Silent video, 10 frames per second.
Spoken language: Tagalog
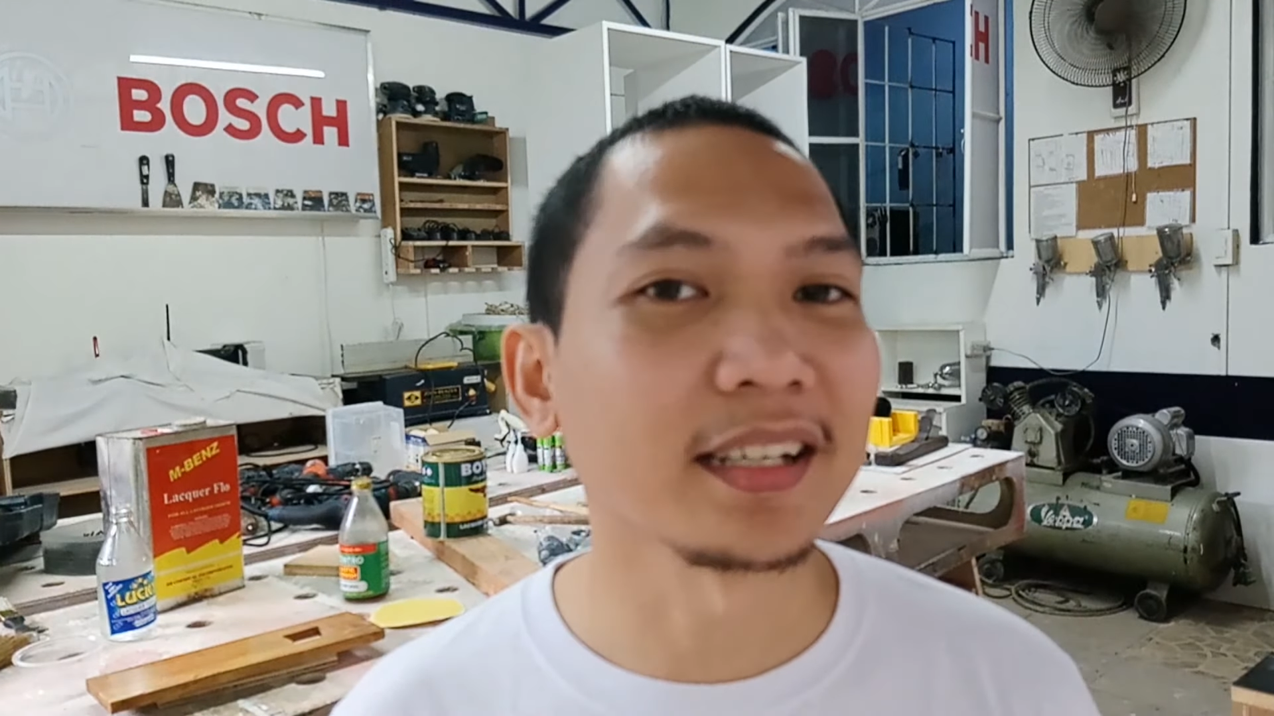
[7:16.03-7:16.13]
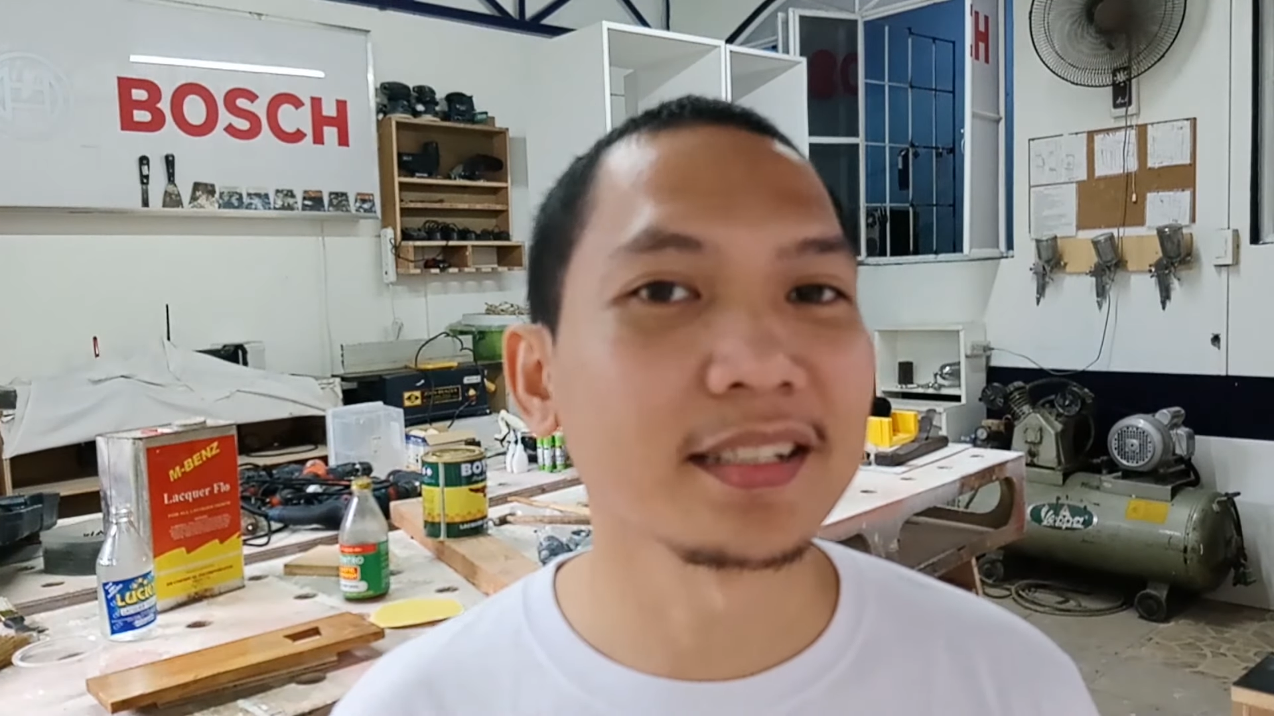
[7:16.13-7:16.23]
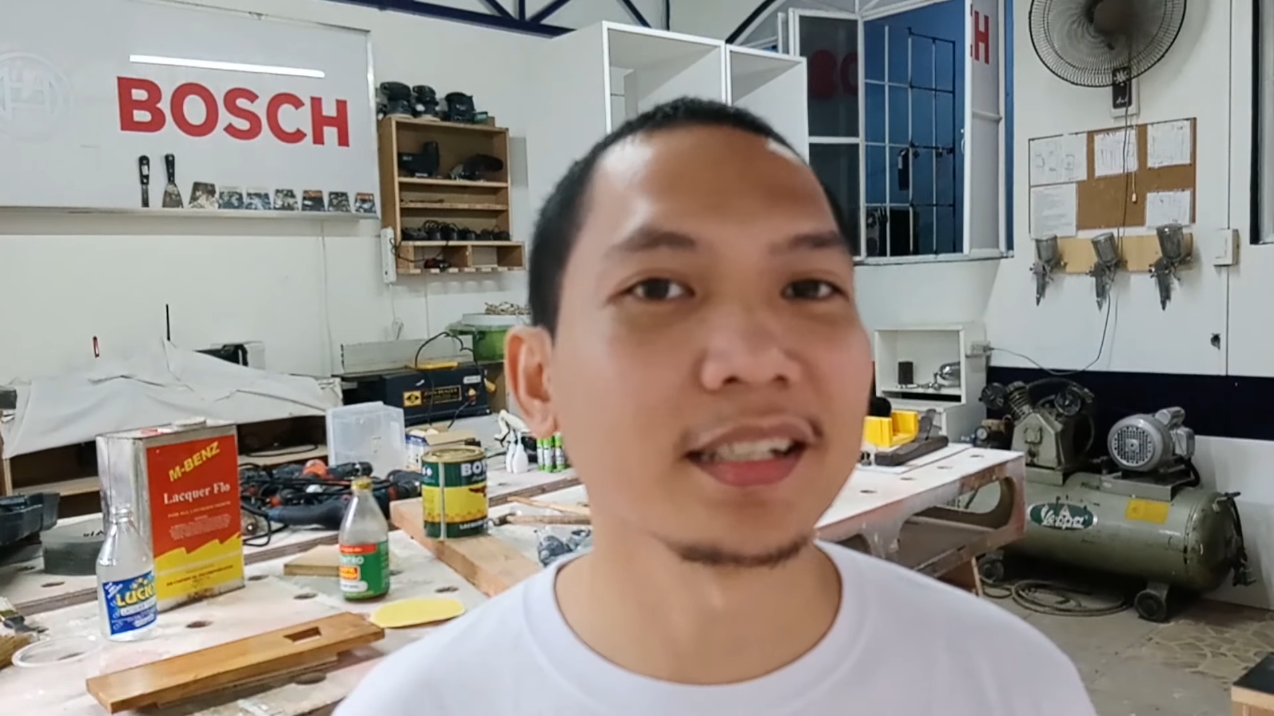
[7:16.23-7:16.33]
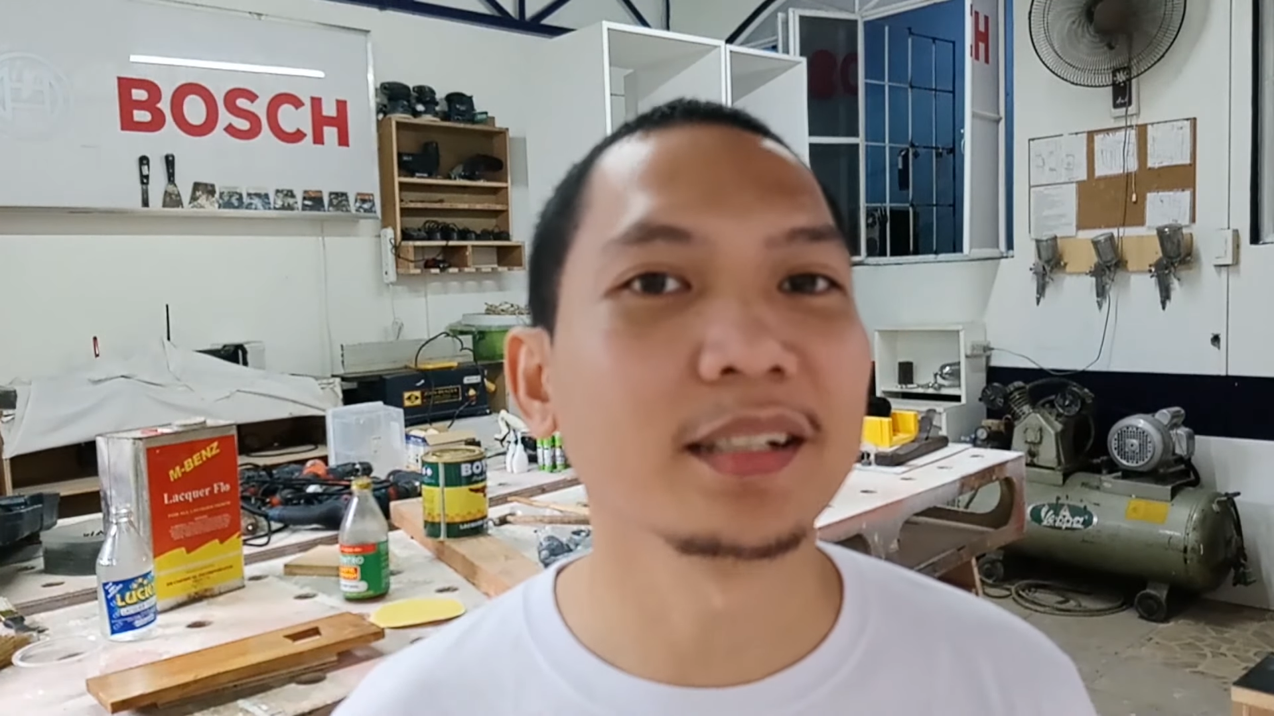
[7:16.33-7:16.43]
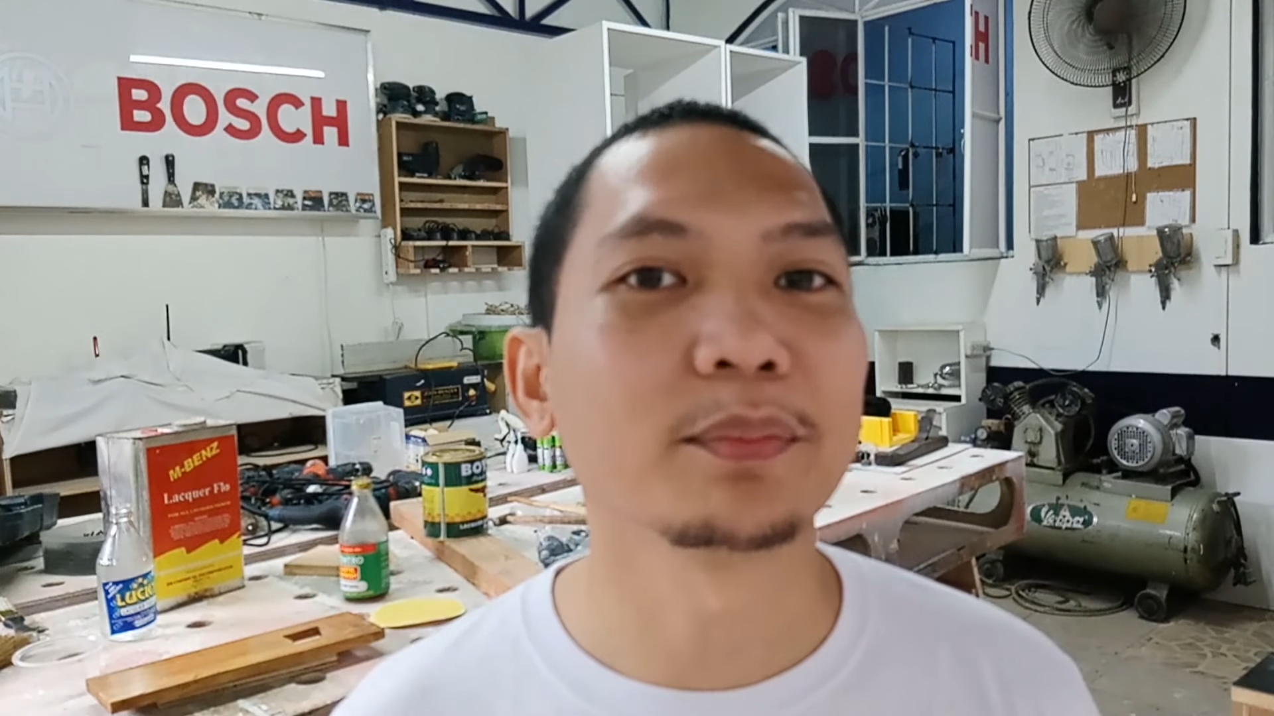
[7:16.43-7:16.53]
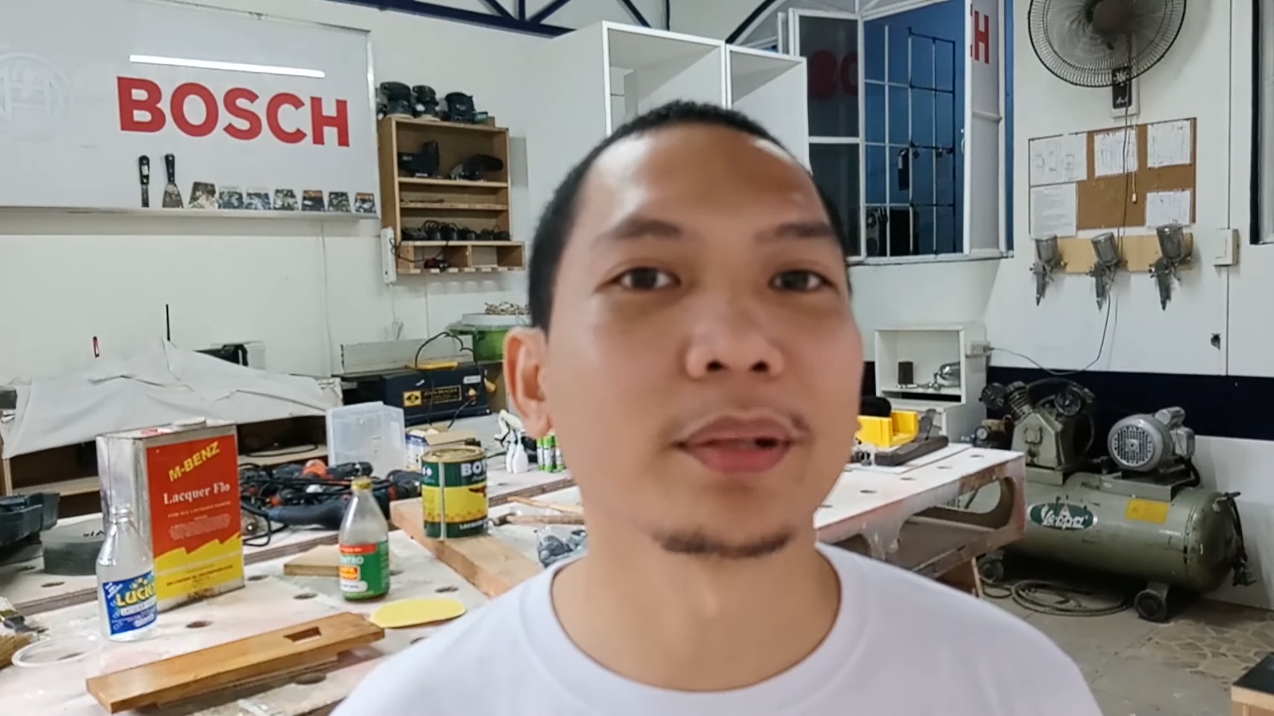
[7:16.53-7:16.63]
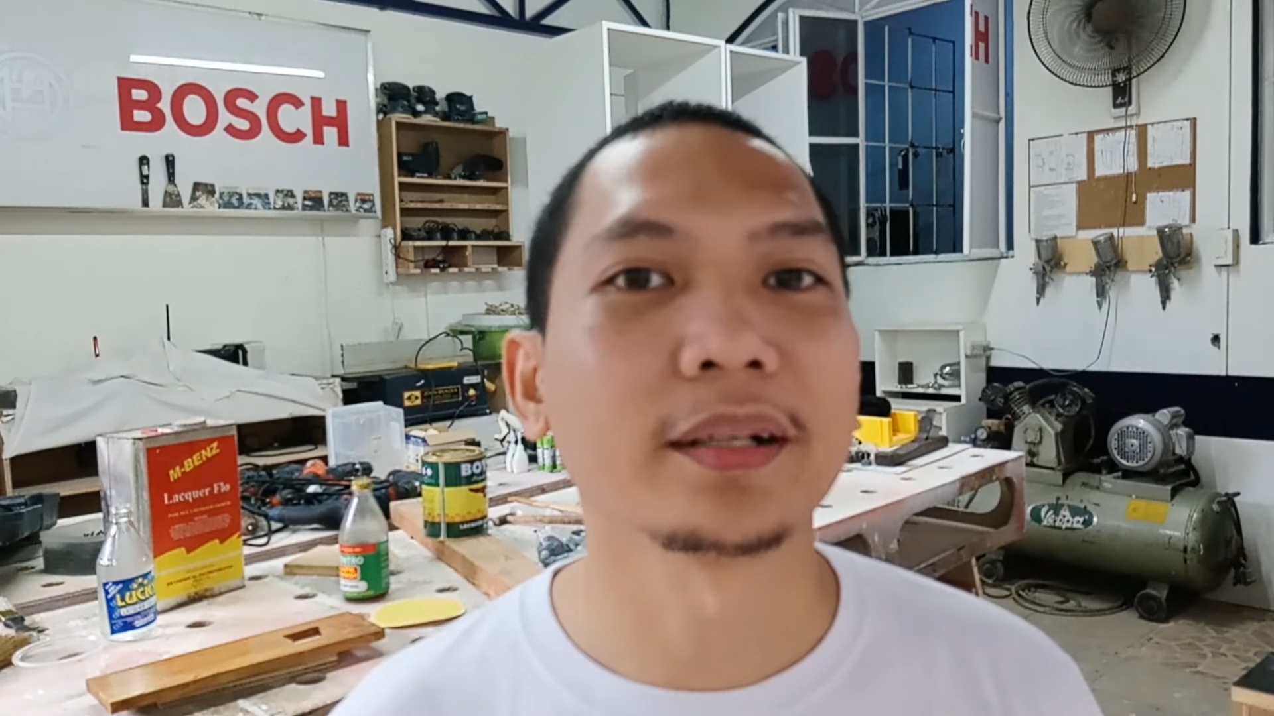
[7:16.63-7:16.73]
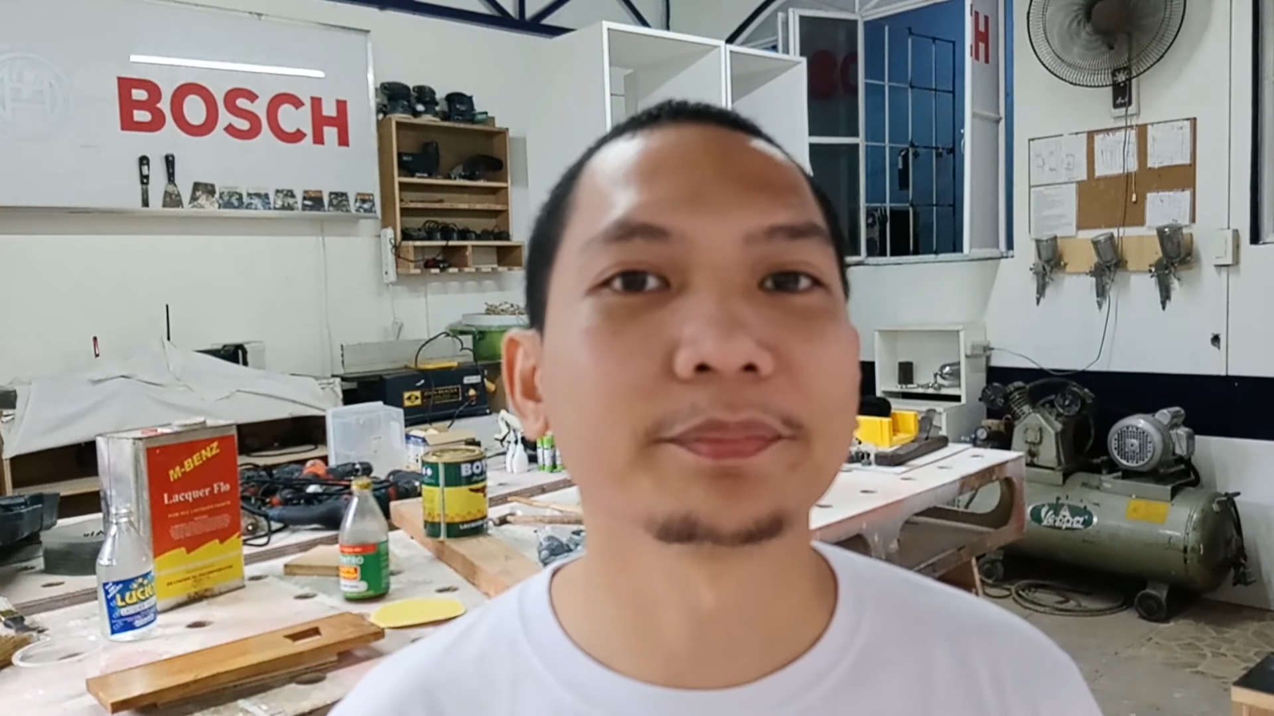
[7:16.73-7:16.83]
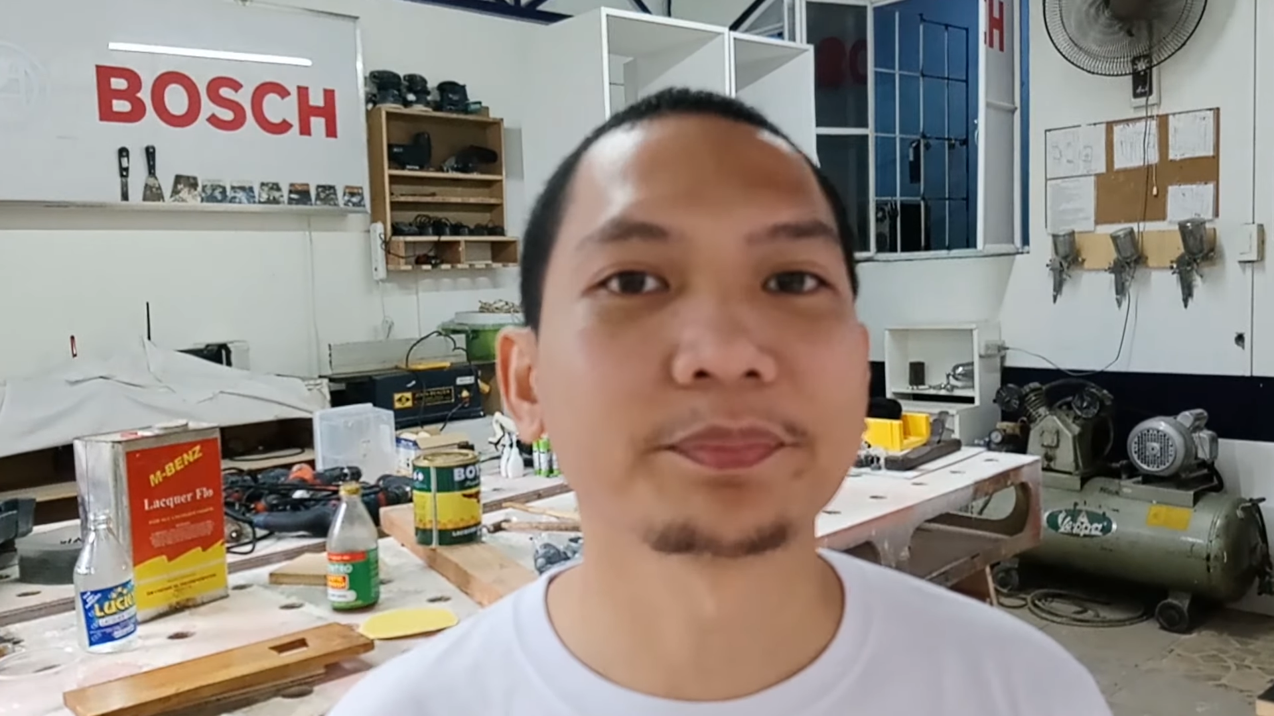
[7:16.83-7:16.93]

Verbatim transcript: naka-sale pa,